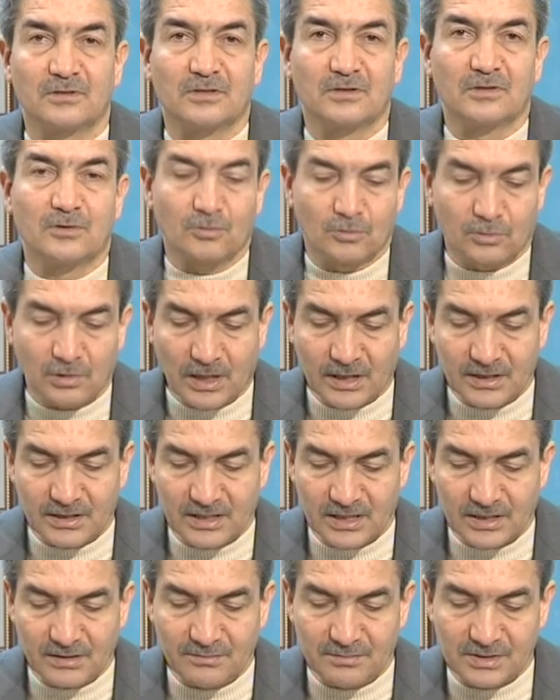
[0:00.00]
Kur'an-ı
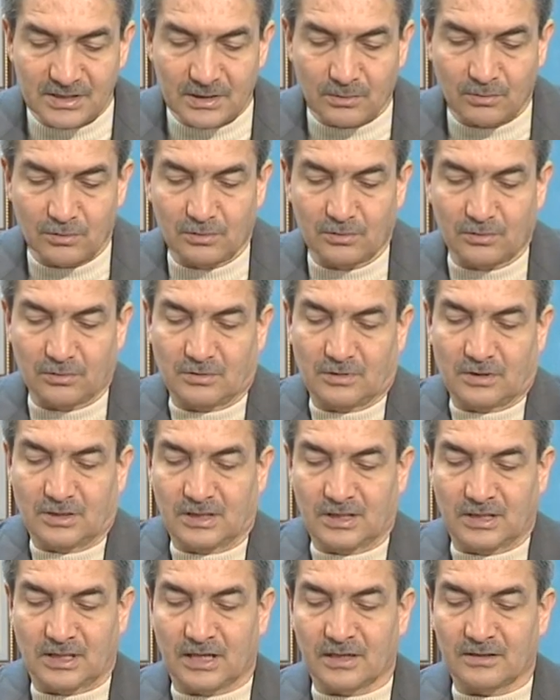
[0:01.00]
Kerim bize bunu
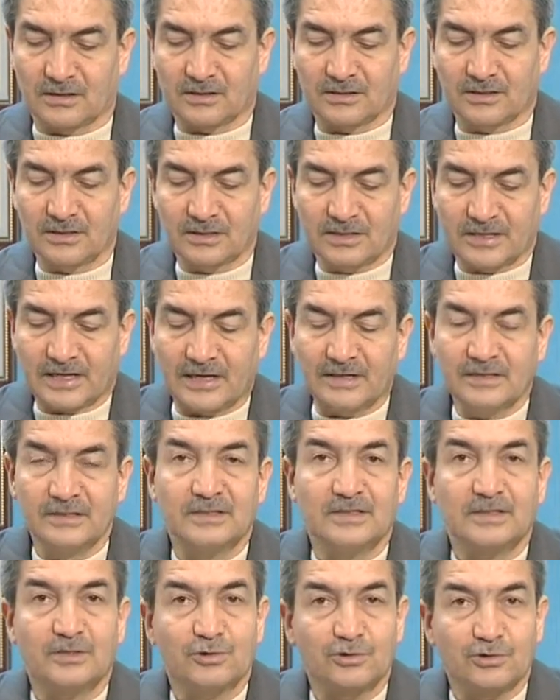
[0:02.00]
anlatırken
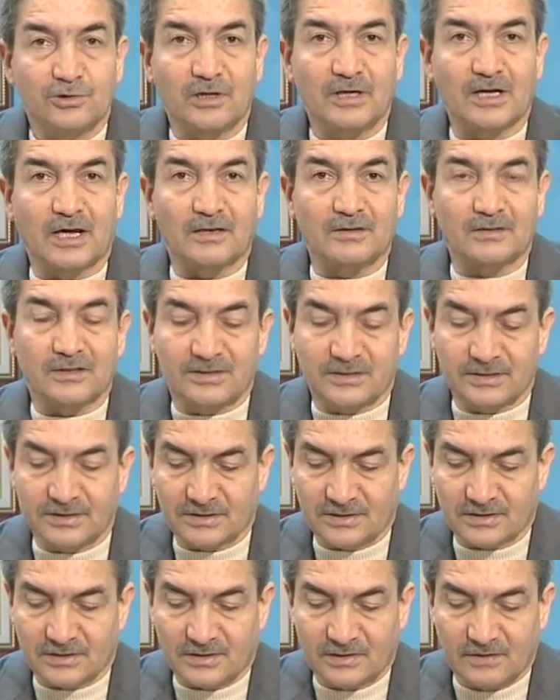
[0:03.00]
şöyle
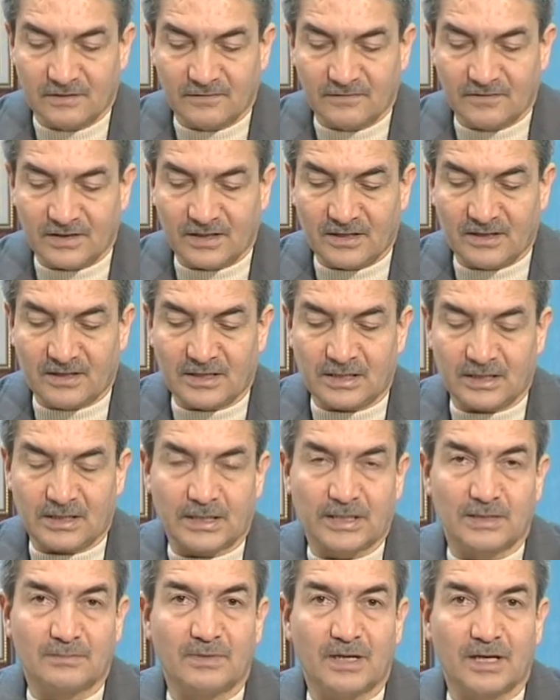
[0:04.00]
anlatır. فَاِذَا
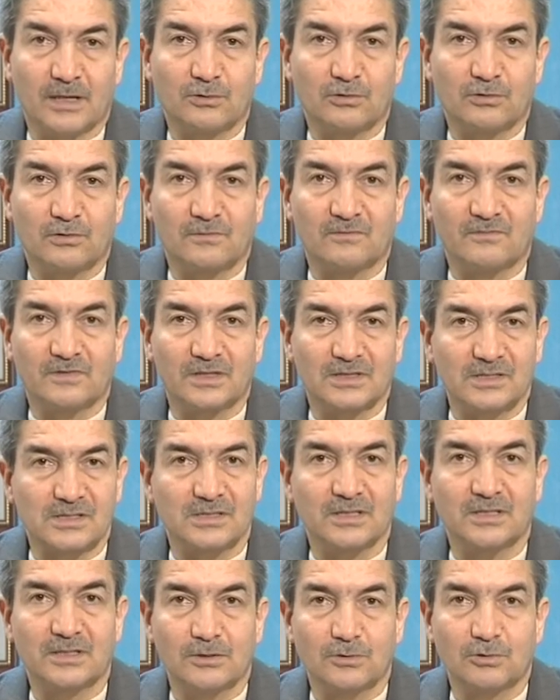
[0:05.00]
ve
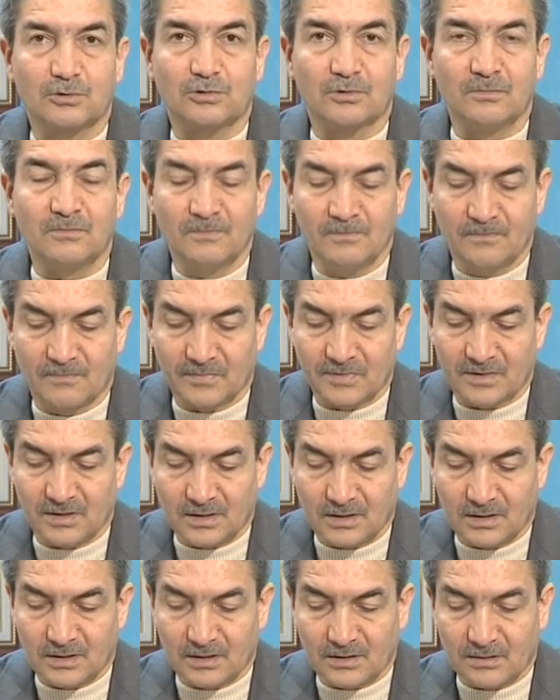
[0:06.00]
وَاِصِيُّهُمْ
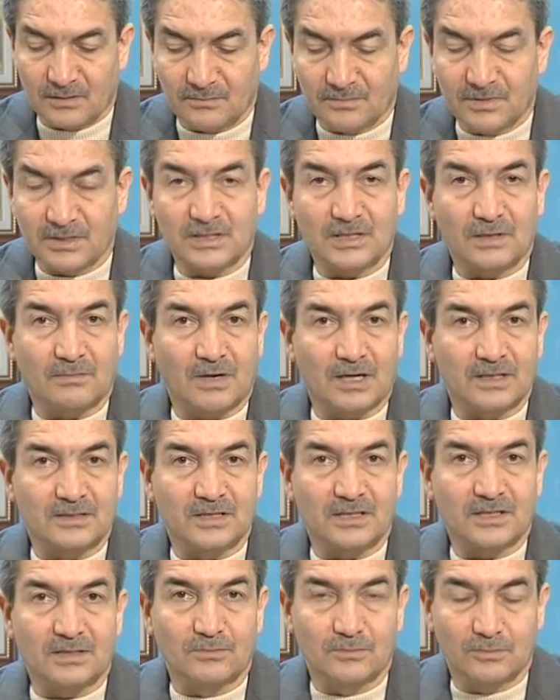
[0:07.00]
Bir de baktı
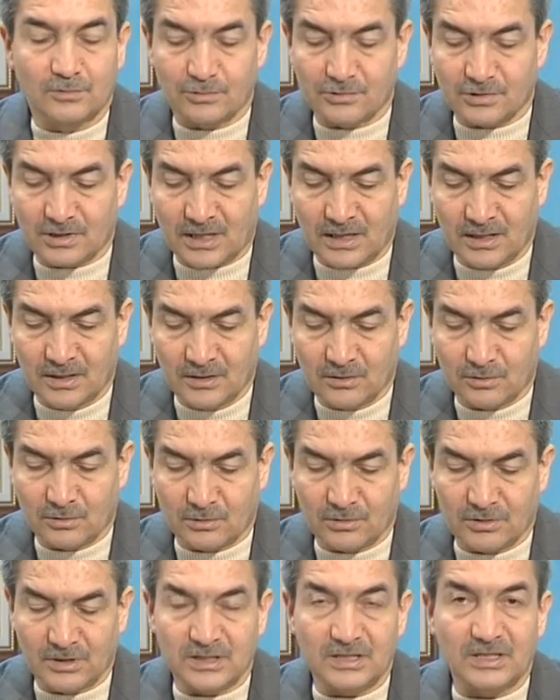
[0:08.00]
ki Musa
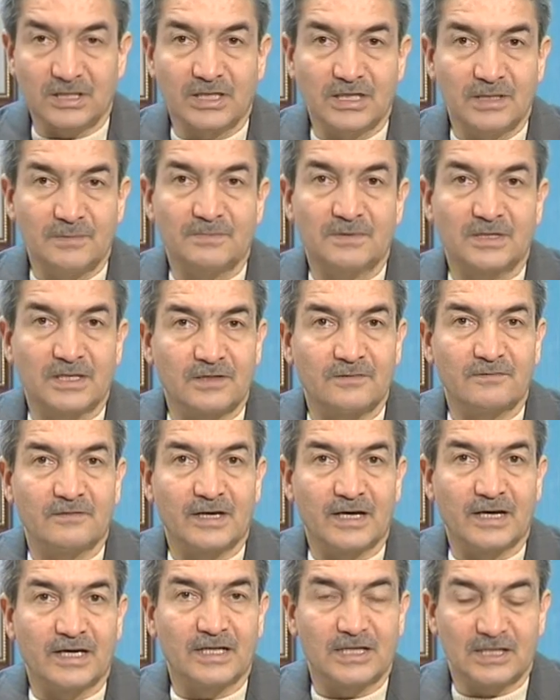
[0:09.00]
onların ipleri
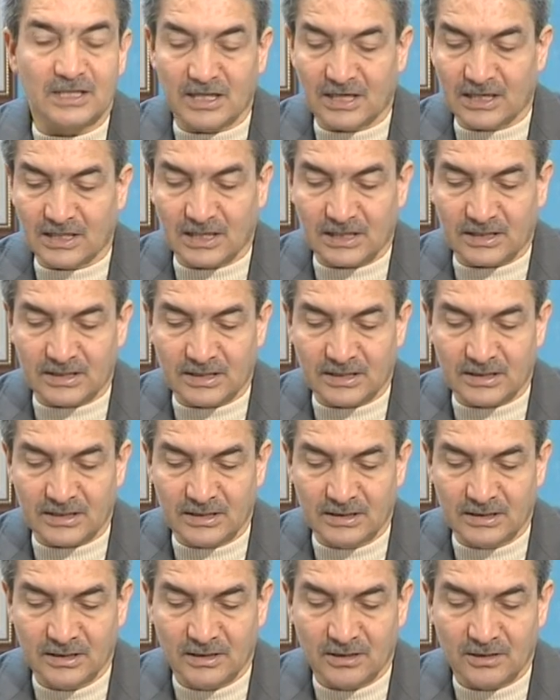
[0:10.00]
ve değnekleri
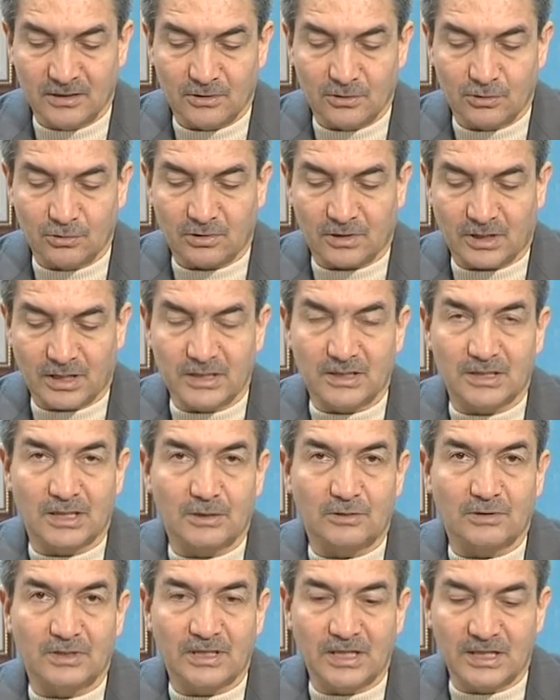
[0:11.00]
yuhayyelu
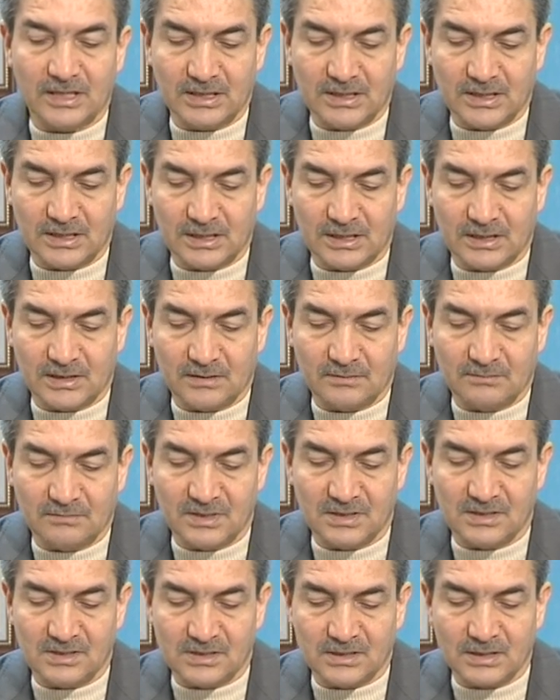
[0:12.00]
ileyhi
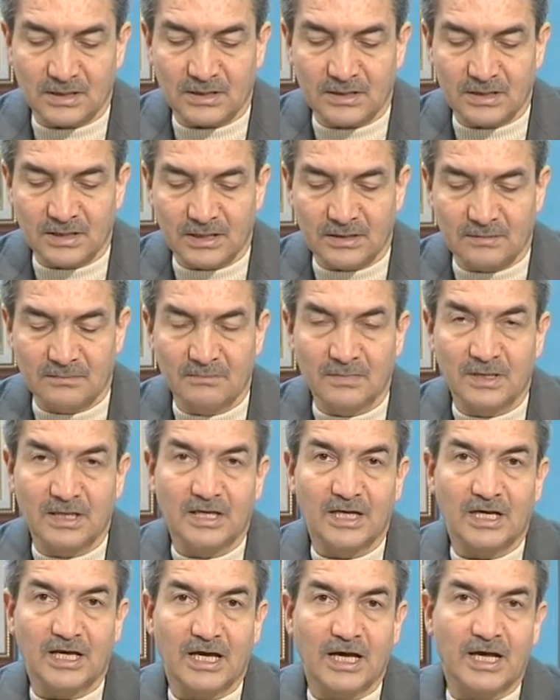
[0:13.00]
min sihrihim
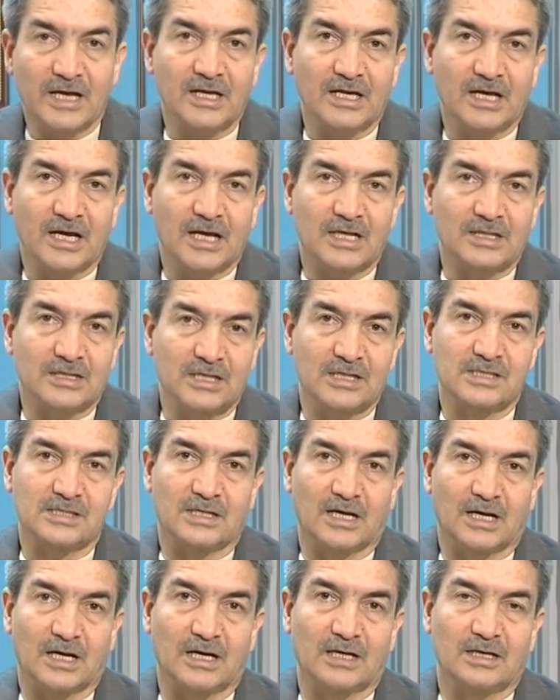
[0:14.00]
enneha
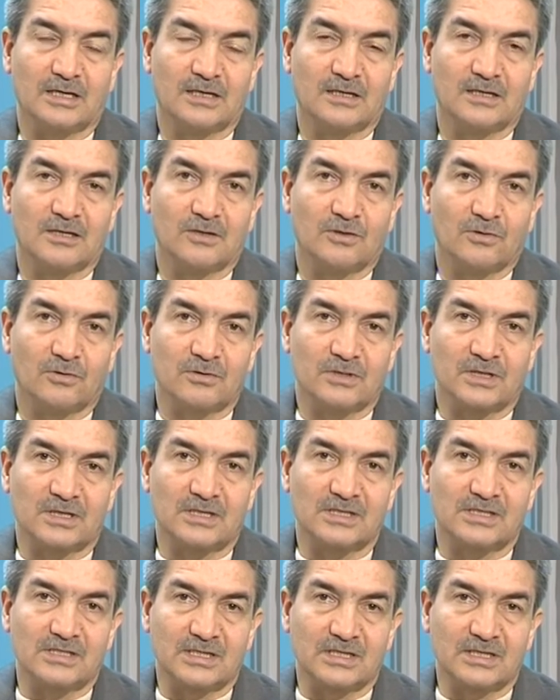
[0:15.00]
tes'a. Onların
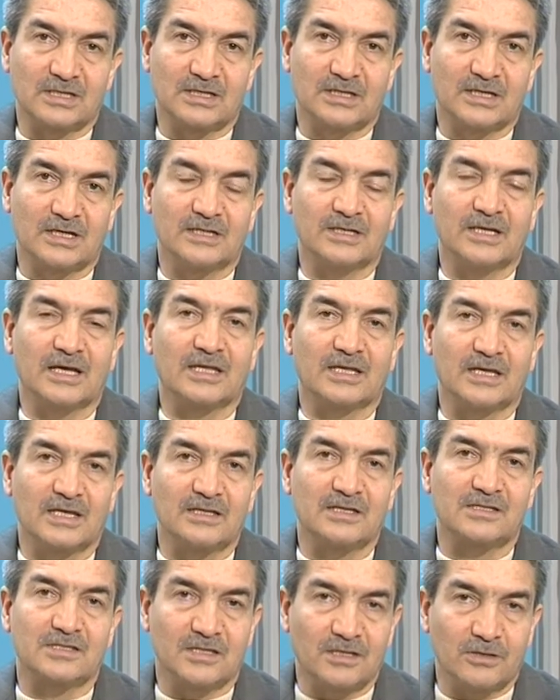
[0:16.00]
sihirlerinden
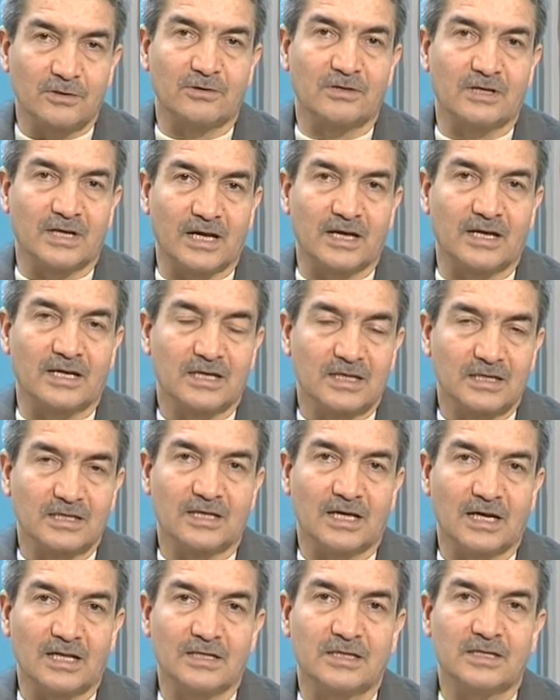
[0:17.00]
kendisine öyle
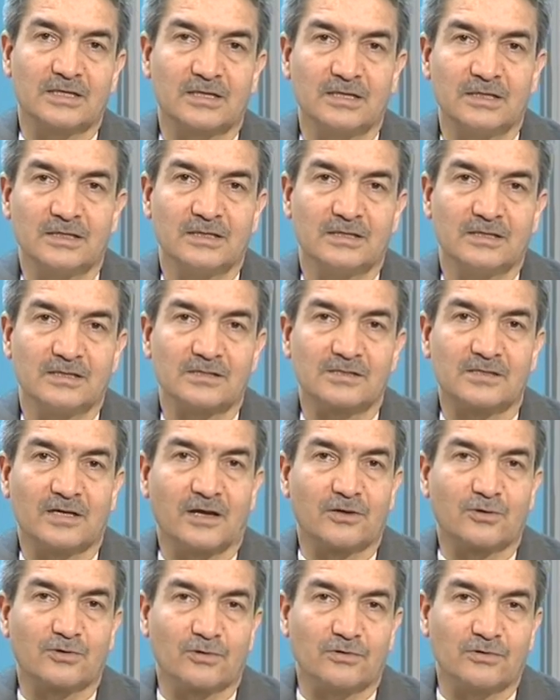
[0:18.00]
geldi ki
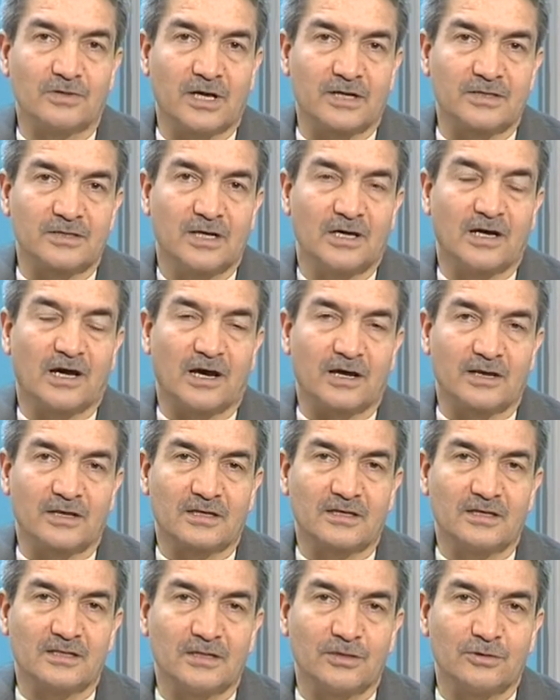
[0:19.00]
sanki onlar
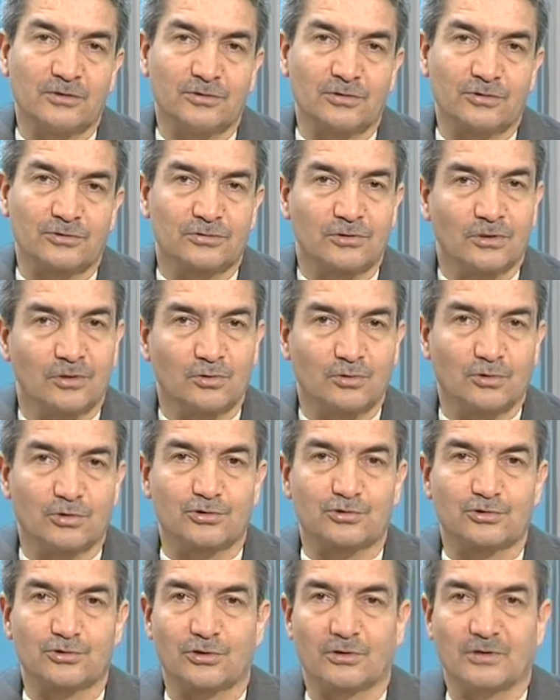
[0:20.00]
hareket ediyor,
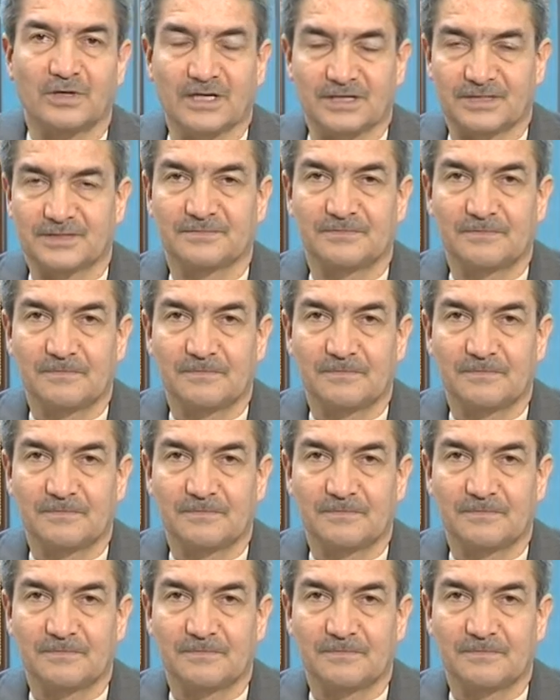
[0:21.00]
koşuyorlar.